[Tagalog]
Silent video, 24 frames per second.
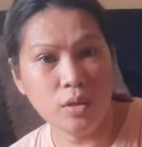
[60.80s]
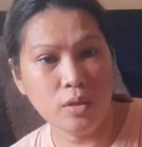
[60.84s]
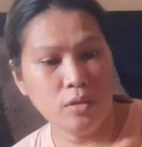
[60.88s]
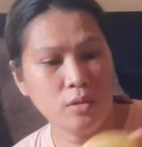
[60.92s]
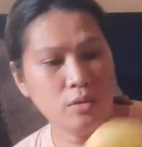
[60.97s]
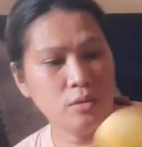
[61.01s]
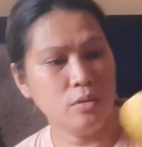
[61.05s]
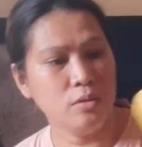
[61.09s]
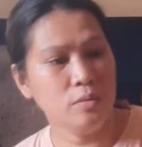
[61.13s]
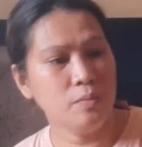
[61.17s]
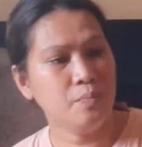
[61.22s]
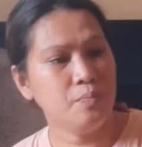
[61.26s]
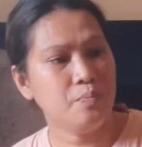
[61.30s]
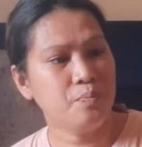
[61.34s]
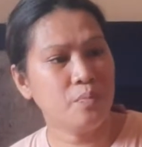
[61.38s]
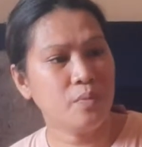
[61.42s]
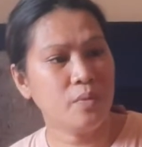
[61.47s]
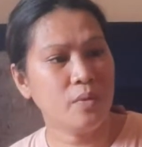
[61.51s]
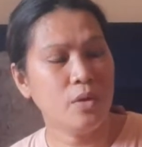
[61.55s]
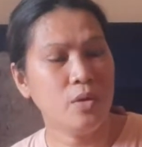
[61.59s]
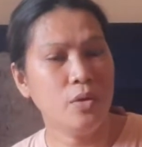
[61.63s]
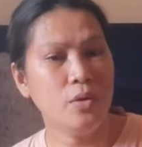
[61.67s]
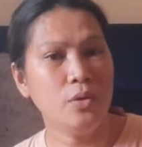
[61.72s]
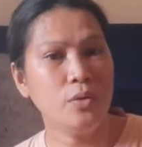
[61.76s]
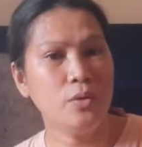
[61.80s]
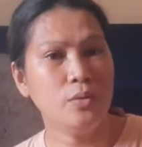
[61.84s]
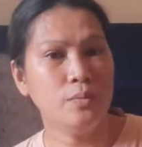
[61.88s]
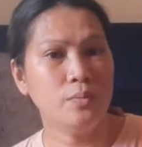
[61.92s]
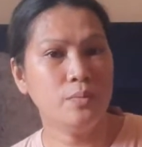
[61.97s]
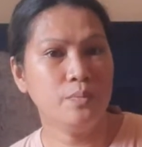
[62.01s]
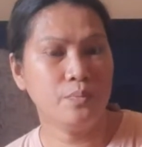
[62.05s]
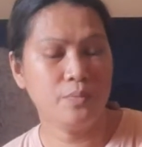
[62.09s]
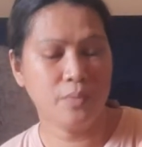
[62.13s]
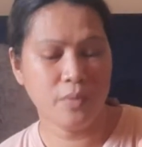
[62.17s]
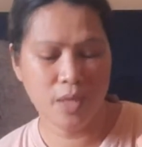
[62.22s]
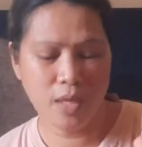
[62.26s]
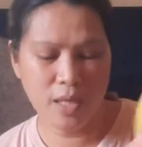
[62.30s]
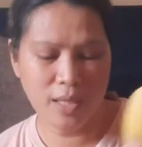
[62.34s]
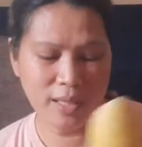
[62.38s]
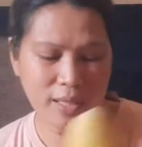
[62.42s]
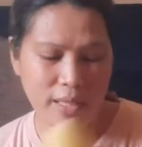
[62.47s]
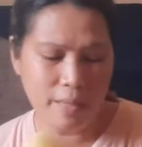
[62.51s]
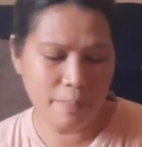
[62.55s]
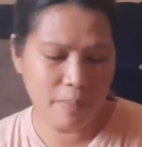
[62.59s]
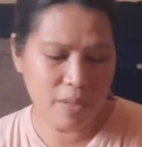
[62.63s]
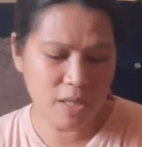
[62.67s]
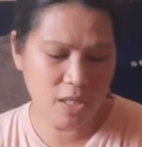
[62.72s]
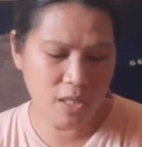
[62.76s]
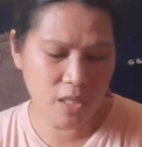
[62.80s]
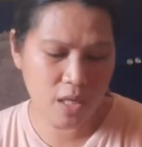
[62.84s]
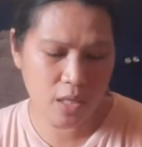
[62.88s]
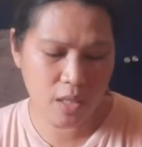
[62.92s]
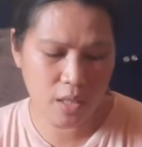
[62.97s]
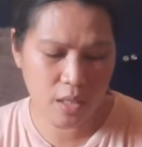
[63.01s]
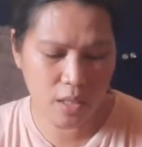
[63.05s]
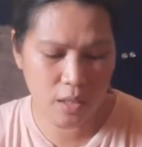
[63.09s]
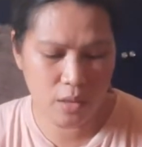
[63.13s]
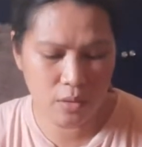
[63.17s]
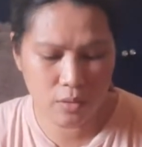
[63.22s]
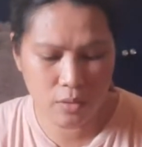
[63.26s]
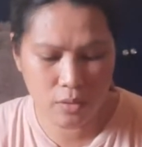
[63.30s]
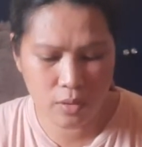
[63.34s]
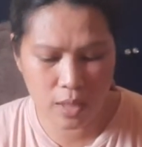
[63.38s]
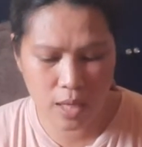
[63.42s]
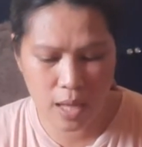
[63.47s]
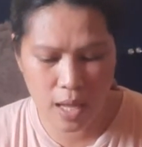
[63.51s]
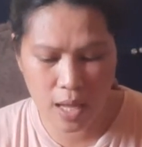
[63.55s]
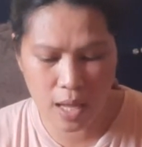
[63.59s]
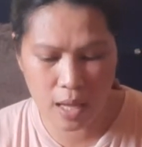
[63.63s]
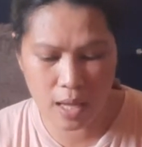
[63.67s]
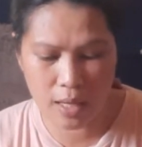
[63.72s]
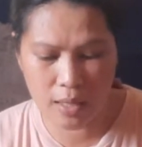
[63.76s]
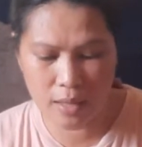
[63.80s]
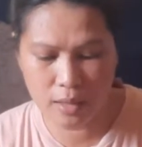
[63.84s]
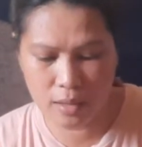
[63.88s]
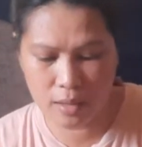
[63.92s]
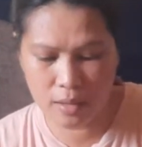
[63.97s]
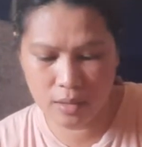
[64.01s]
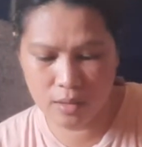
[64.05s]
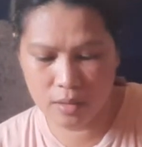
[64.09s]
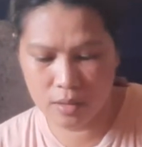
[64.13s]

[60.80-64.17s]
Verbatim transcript: ano, yung hindi pa siya hinog lahat.